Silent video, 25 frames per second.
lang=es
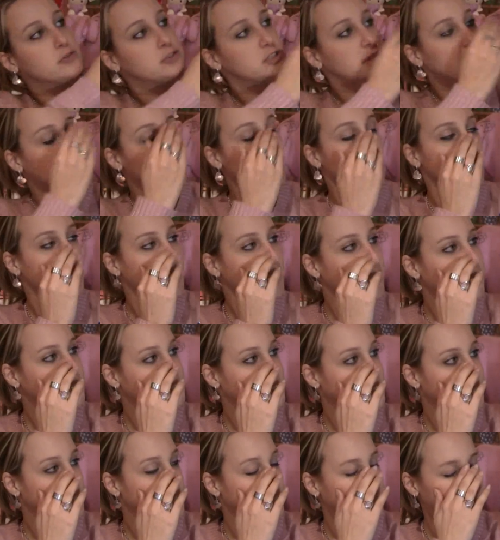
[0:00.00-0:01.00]
Me gusta lo de
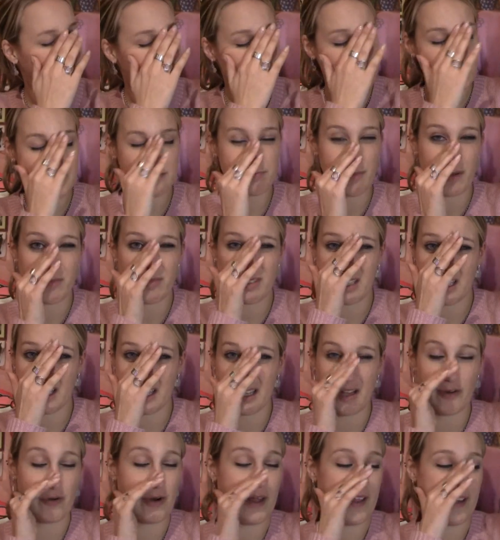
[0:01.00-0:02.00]
que sea de rayas, me
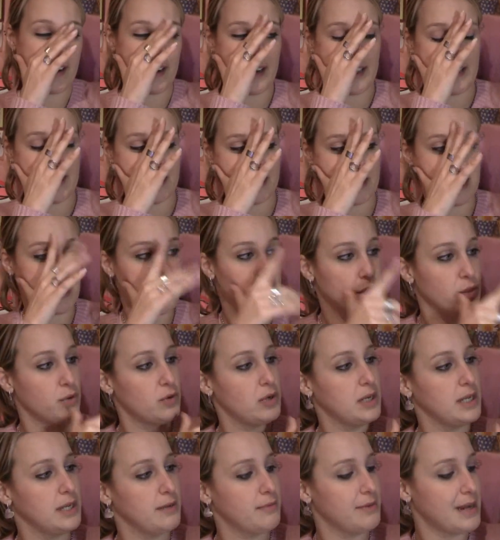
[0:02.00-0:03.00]
apetecía una de rayas en
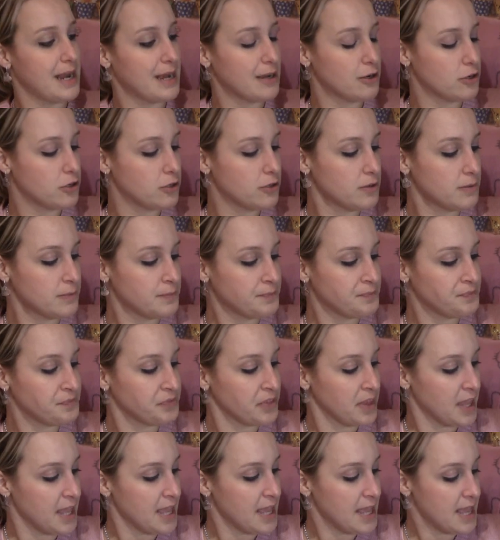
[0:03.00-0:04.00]
azul y blanco,
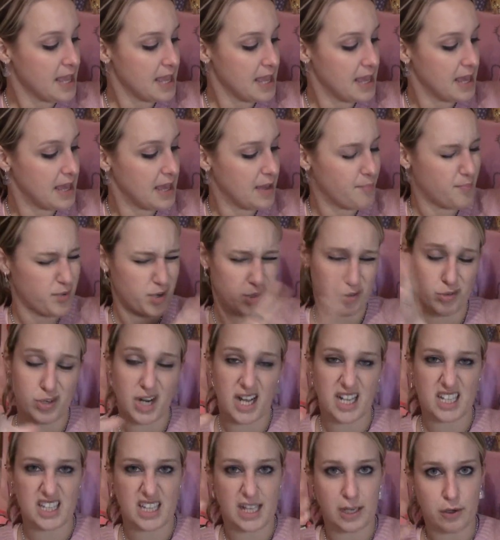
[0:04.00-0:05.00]
eh, porque
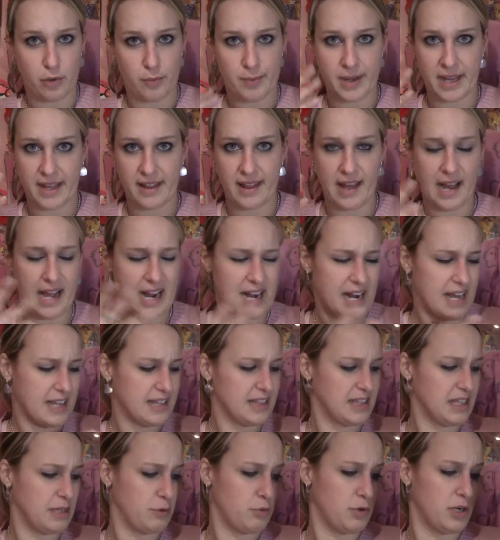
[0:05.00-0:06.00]
una que tengo me queda
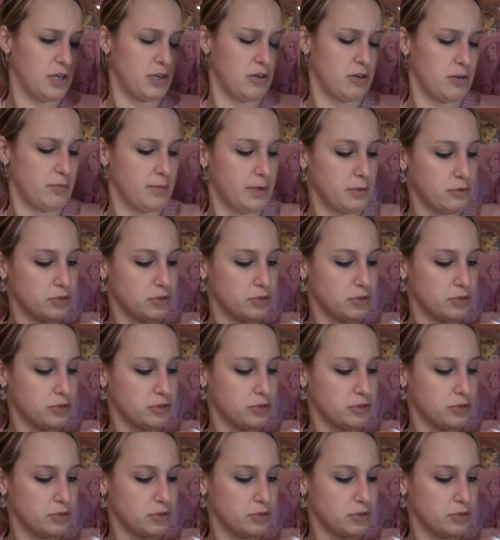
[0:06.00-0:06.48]
grande y bueno, no